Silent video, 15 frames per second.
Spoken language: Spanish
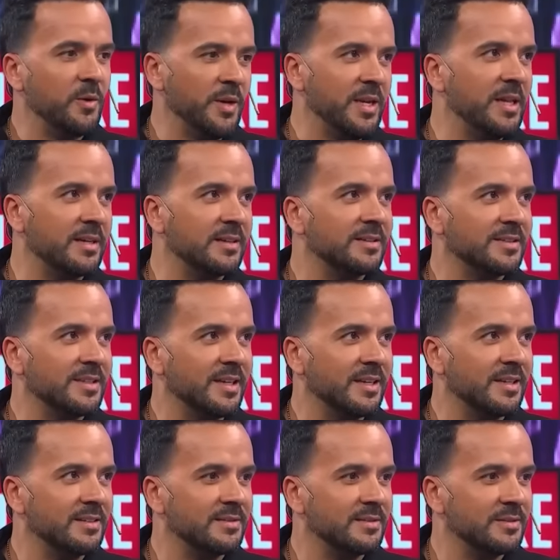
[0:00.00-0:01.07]
unida, así
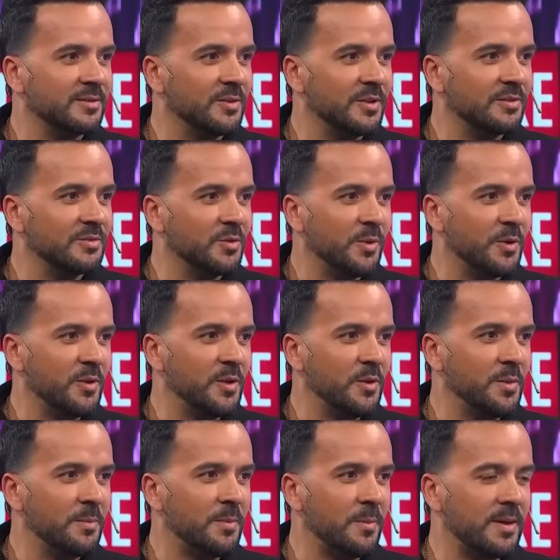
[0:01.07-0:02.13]
que soy súper unido a
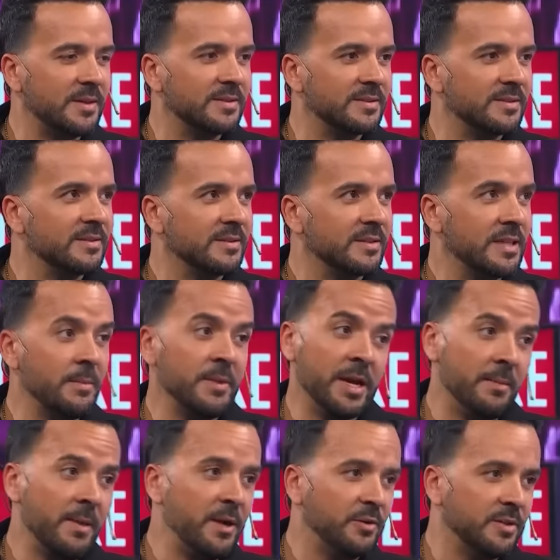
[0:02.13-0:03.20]
mis papás. y a mis
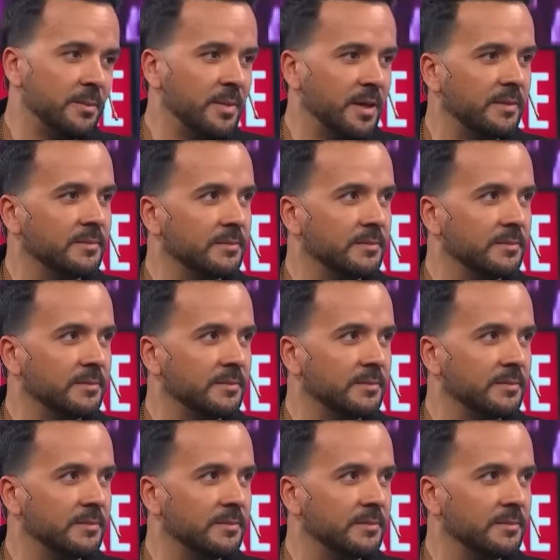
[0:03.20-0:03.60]
hermanos también. Sos